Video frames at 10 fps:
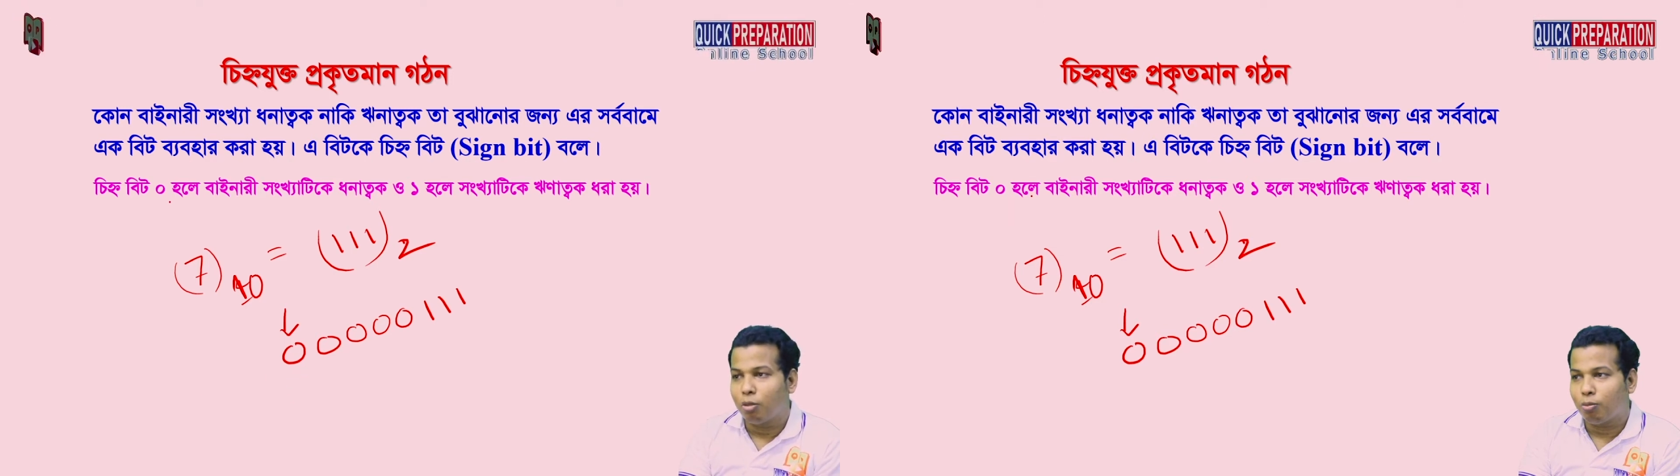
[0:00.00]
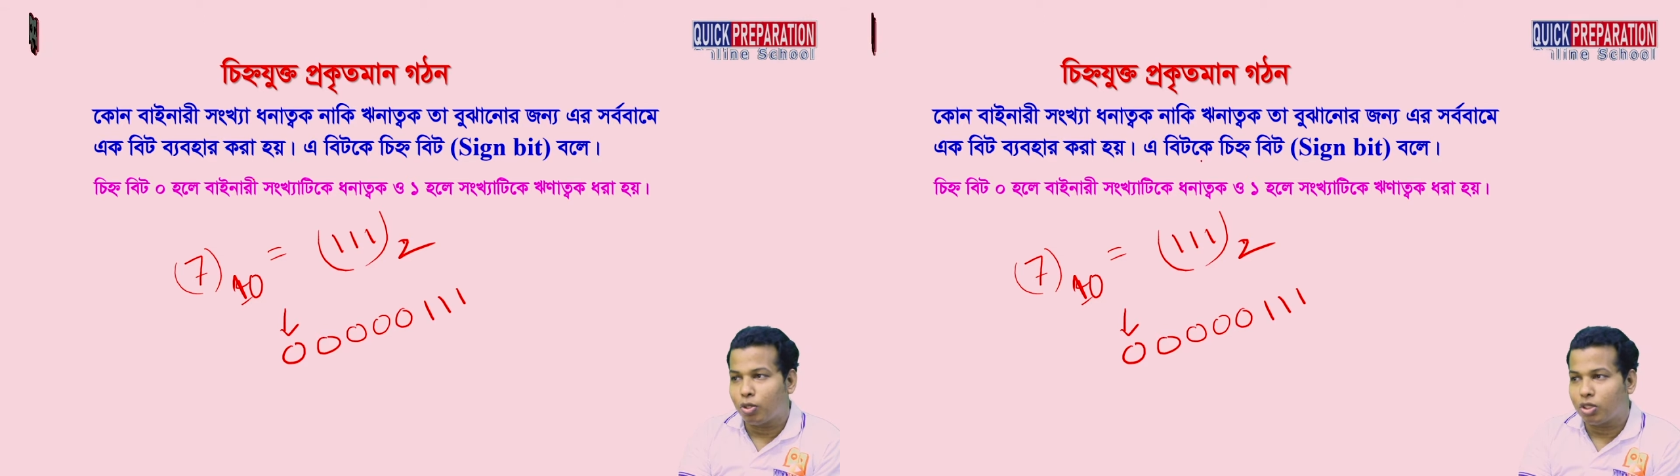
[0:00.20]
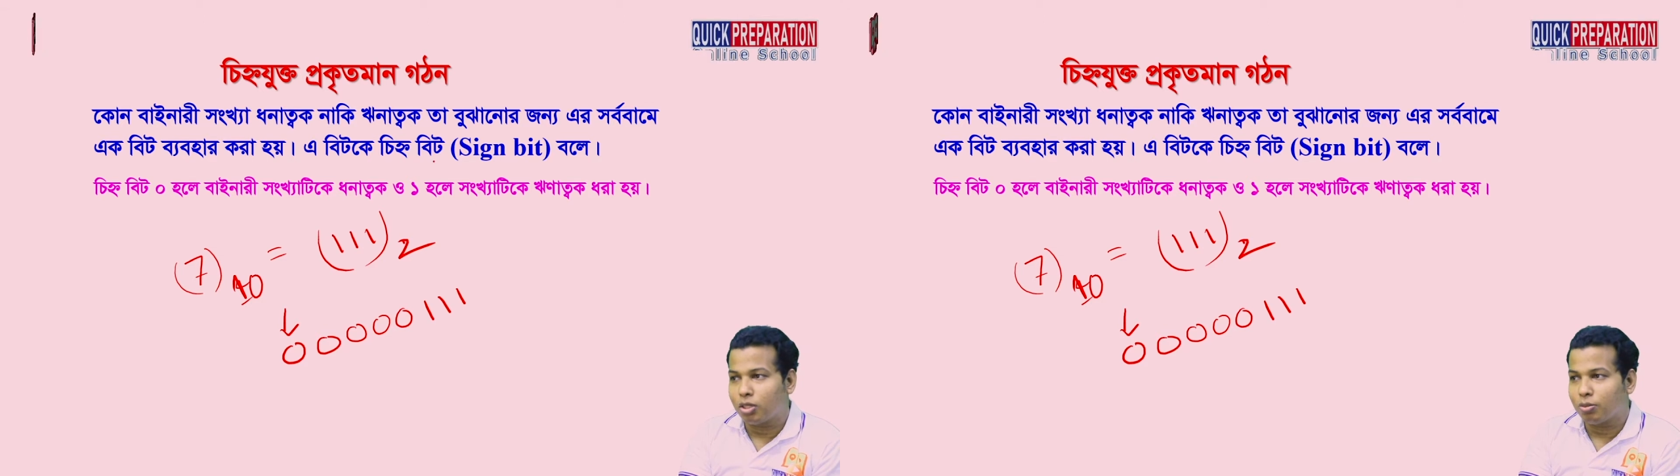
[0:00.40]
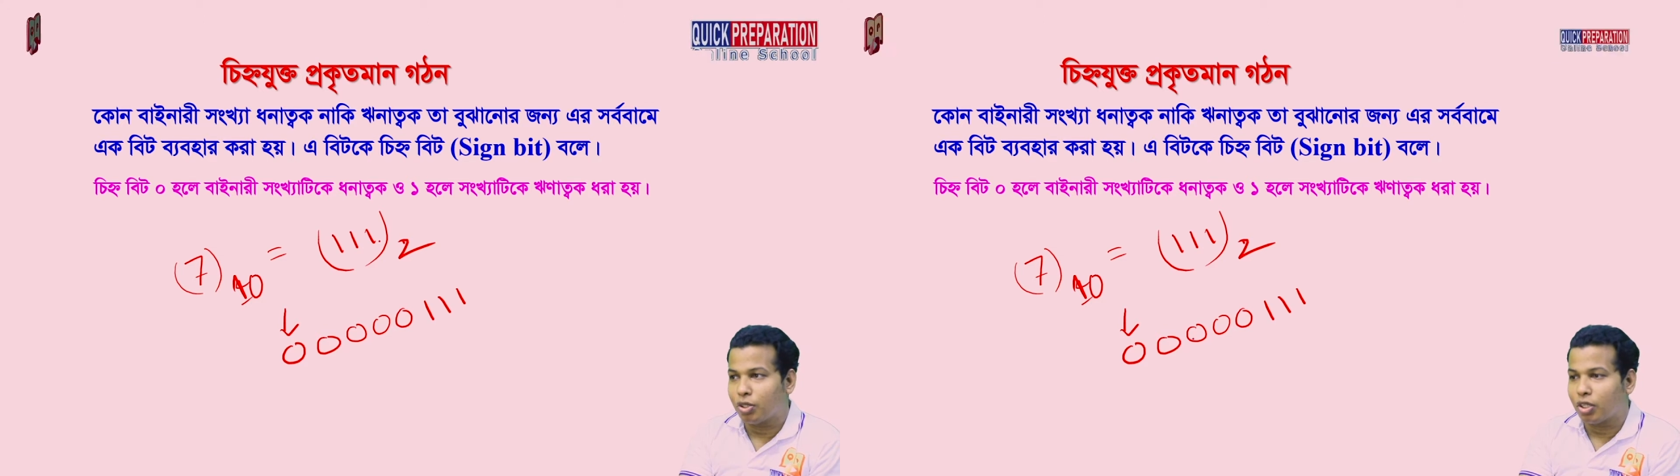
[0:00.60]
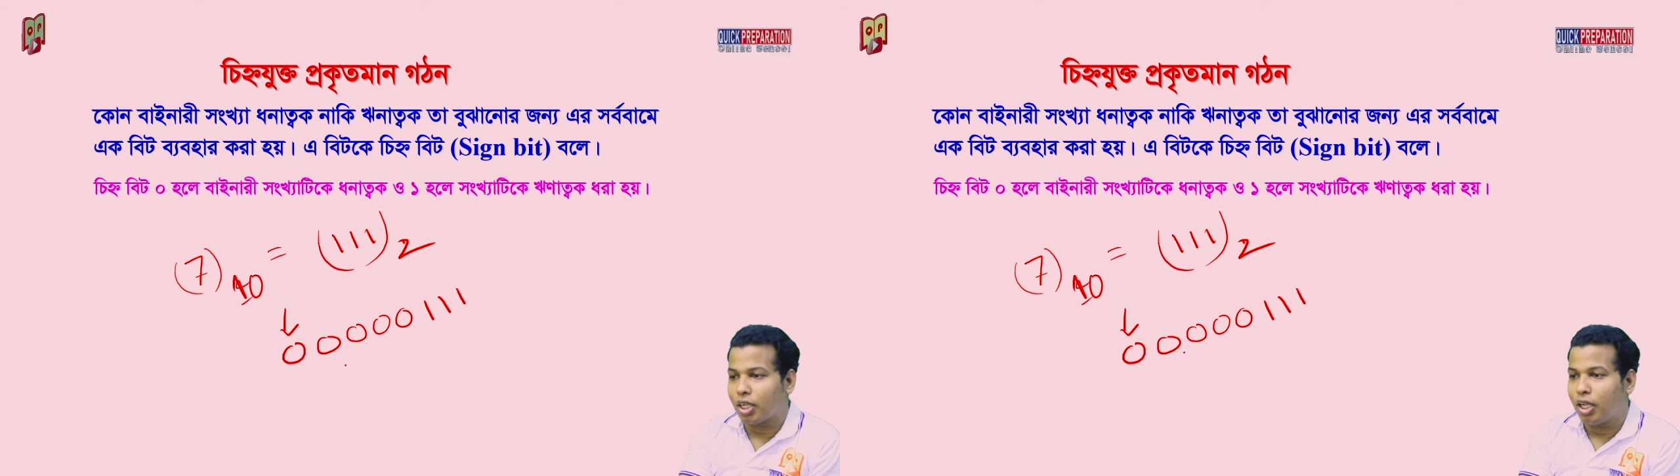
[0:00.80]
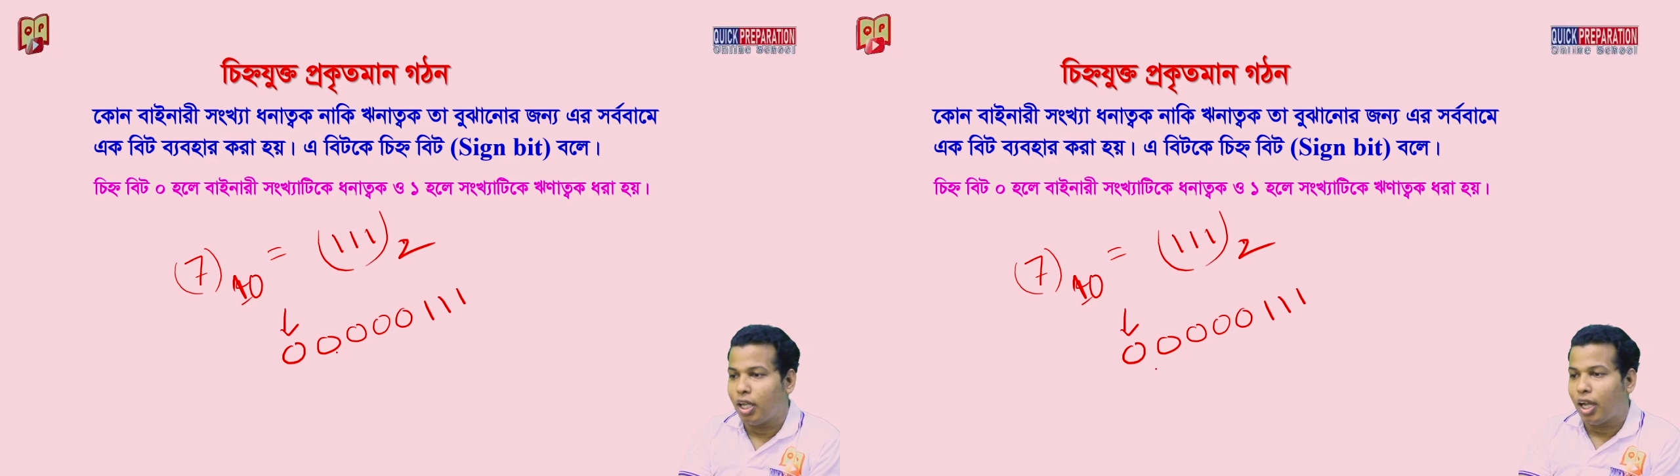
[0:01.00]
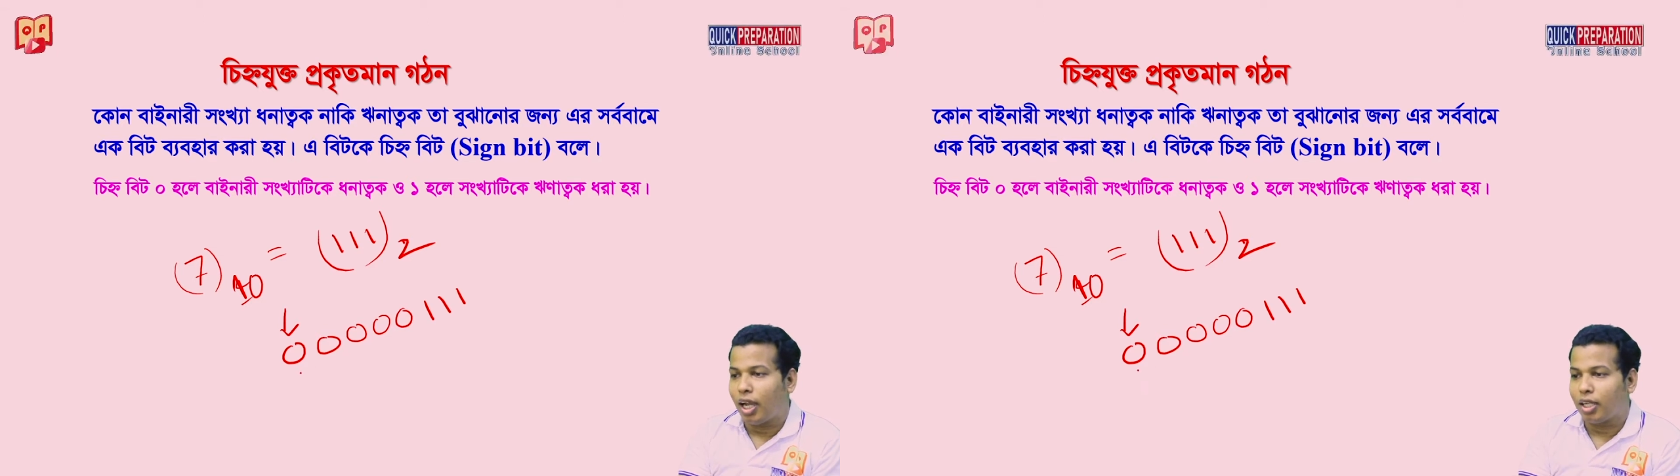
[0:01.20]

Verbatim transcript: পজিটিভ সংখ্যা আর